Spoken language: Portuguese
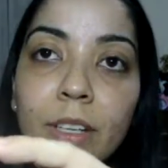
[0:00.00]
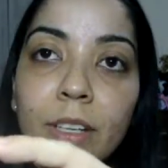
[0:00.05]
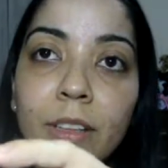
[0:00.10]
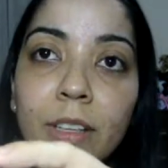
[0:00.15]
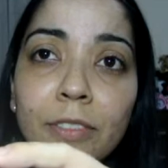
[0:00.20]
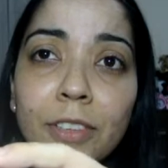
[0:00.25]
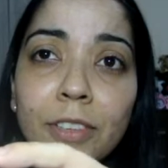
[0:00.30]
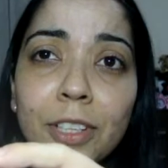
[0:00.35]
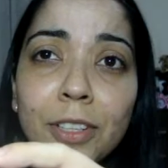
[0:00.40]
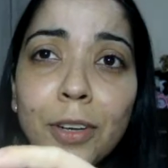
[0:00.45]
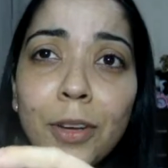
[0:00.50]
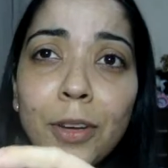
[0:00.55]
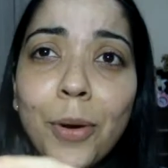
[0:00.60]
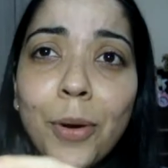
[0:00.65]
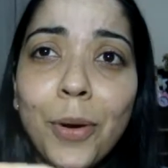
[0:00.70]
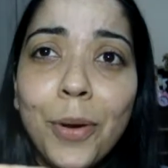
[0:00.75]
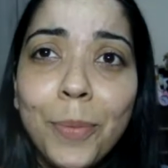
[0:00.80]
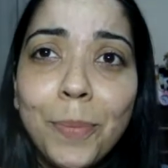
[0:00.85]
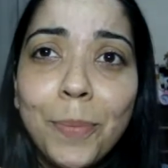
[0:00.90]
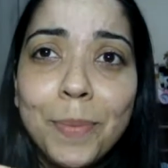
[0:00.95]
Tá vendo? Eu,
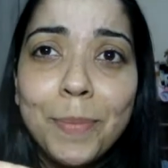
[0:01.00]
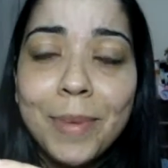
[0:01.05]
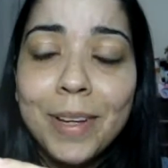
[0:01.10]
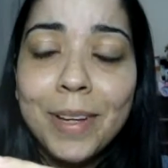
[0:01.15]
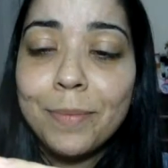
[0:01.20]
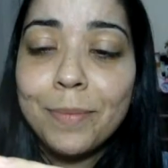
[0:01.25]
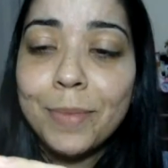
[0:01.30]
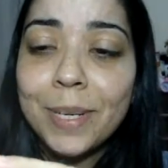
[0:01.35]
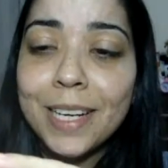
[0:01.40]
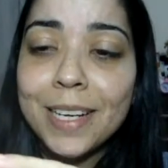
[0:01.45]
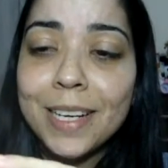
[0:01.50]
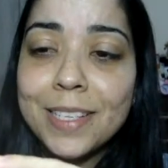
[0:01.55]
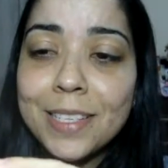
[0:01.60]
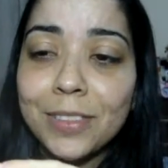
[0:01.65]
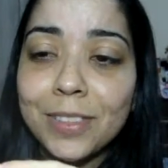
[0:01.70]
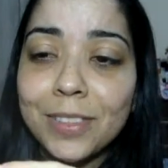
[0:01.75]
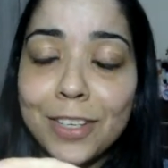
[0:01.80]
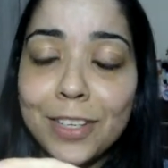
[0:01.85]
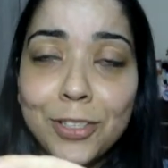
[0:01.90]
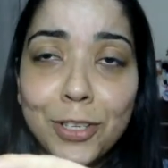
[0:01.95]
eu, a primeira aplicação
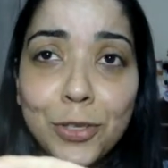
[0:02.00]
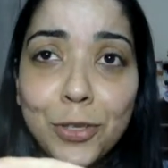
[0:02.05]
dela já